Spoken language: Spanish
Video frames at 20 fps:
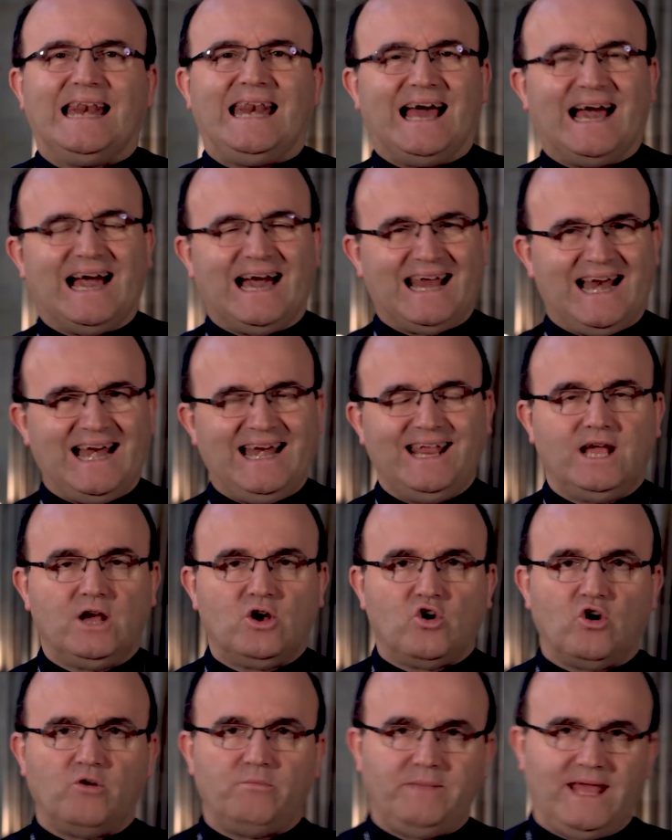la gran
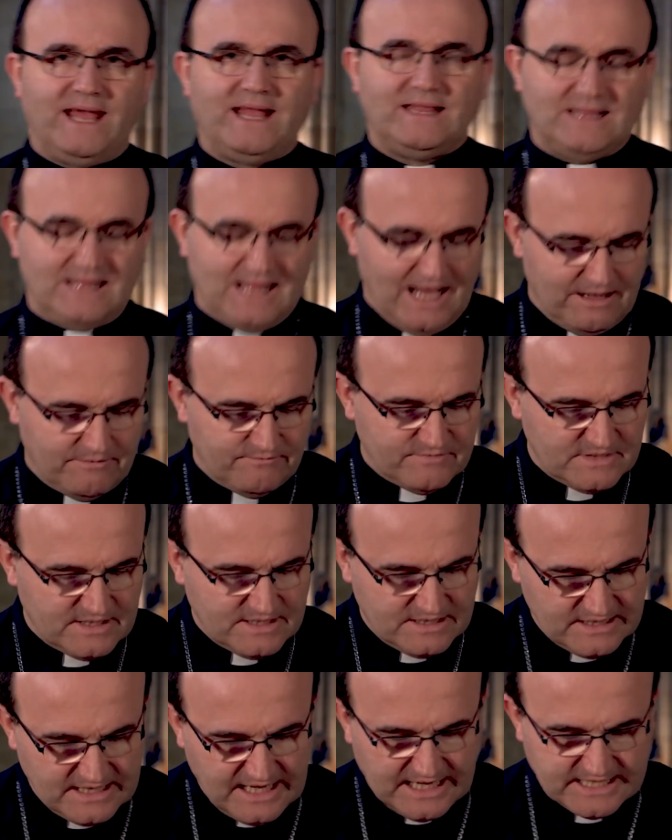encomienda
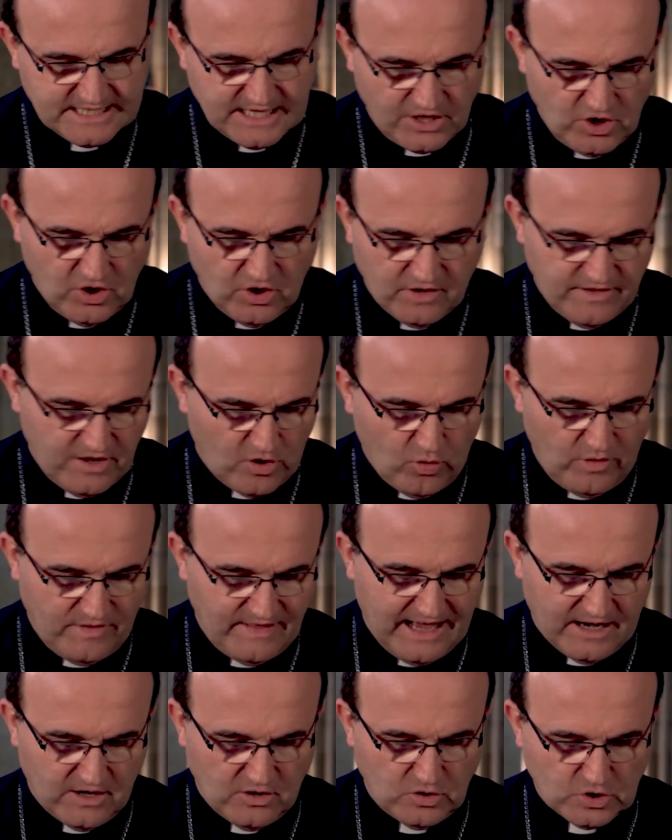del Señor de
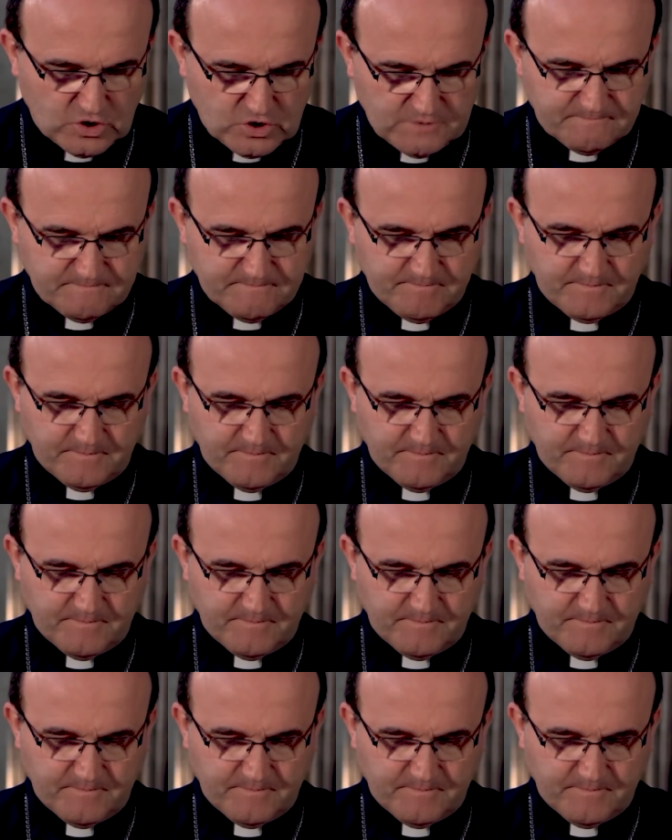cuidarnos.